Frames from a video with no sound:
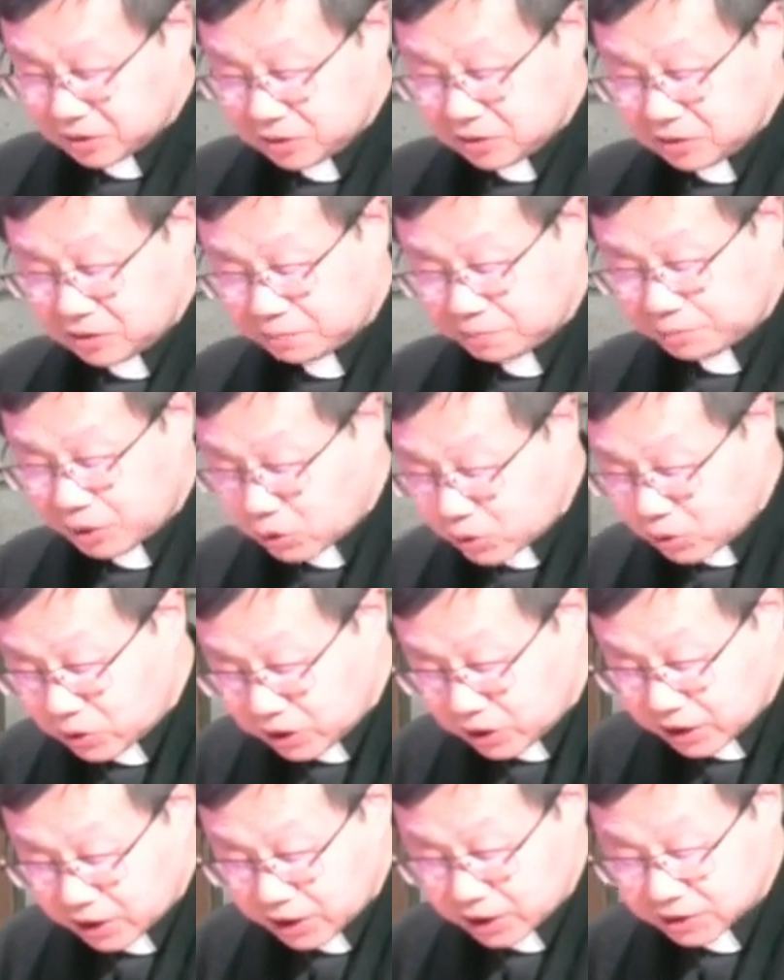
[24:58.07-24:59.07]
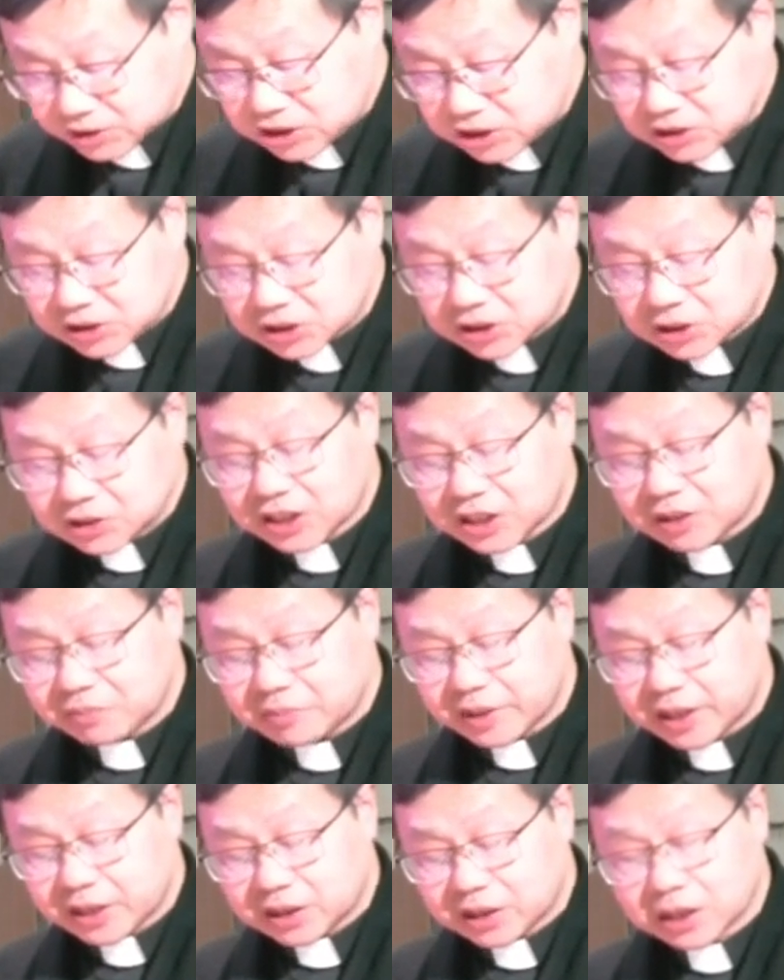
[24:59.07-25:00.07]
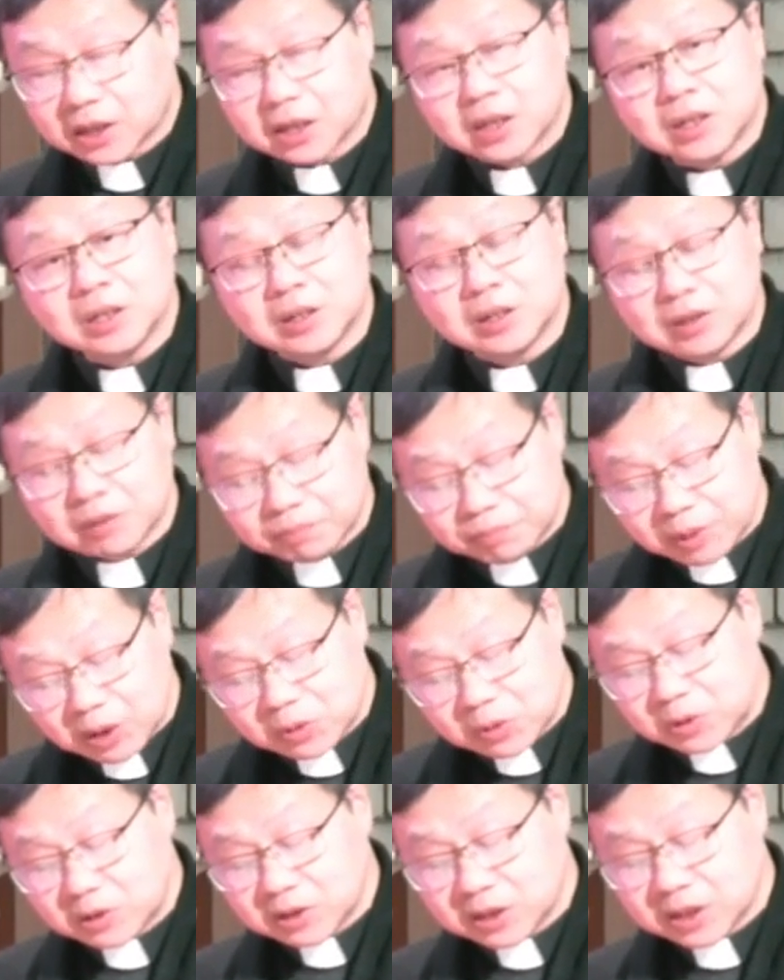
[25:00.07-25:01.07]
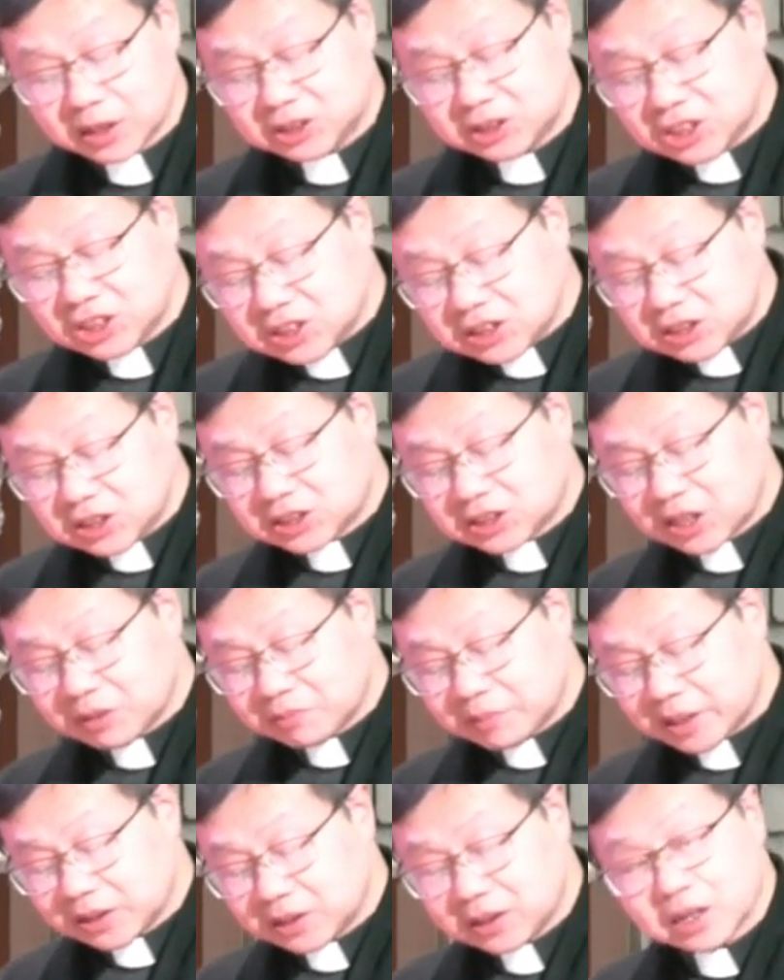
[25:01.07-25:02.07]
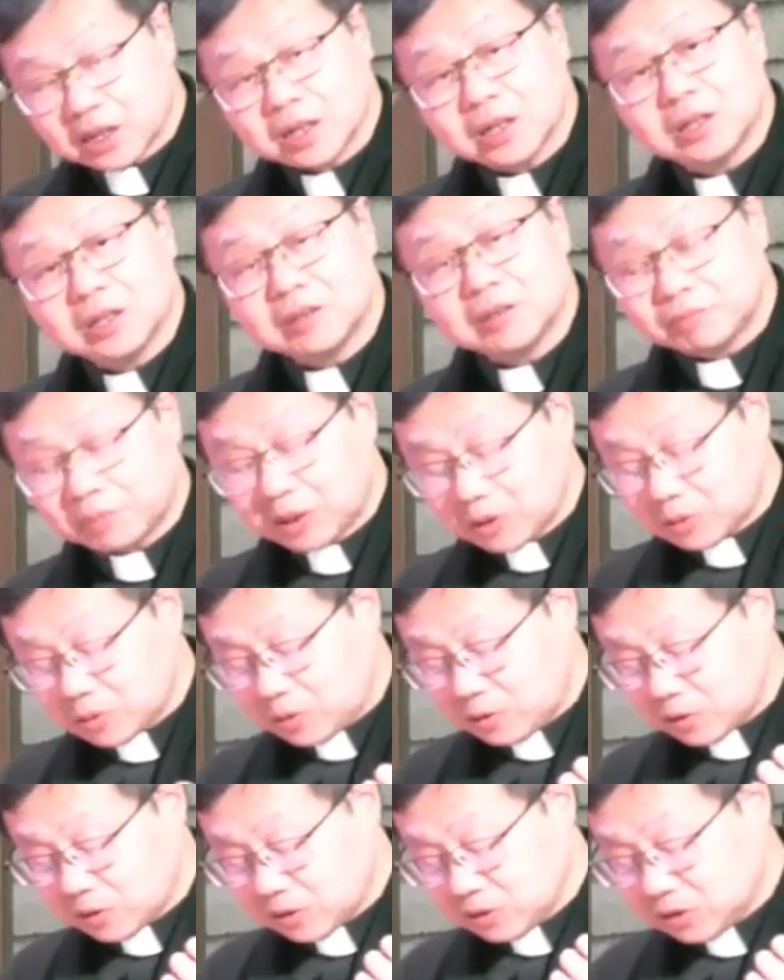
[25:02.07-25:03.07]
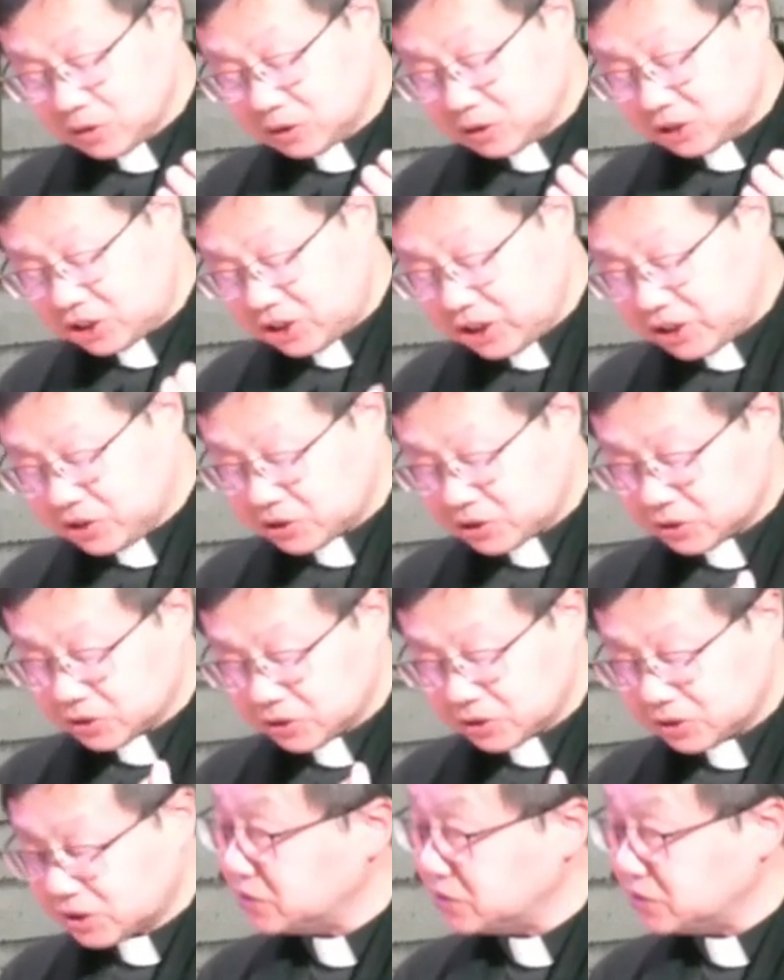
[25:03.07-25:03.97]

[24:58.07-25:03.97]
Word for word: 包括了精神上面的，包括了经济上面的，包括限制人